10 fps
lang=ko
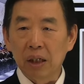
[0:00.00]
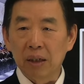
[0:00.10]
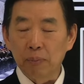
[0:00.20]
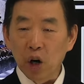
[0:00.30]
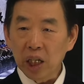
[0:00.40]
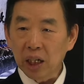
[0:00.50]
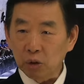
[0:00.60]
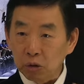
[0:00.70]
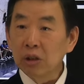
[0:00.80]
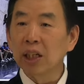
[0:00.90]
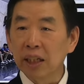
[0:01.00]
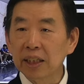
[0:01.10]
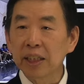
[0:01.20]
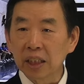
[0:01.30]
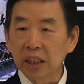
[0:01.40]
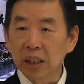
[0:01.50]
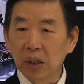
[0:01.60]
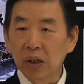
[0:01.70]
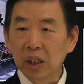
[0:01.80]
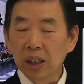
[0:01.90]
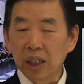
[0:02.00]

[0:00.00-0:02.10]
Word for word: 예, 머리가 둥글다는 뜻이거든요.